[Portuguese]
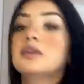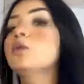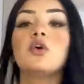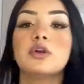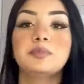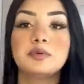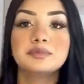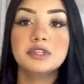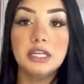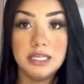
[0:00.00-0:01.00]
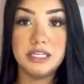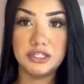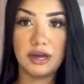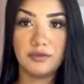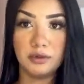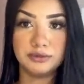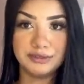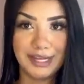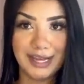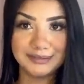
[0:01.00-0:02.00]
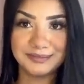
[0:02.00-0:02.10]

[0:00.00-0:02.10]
no corpo e já volto, tá?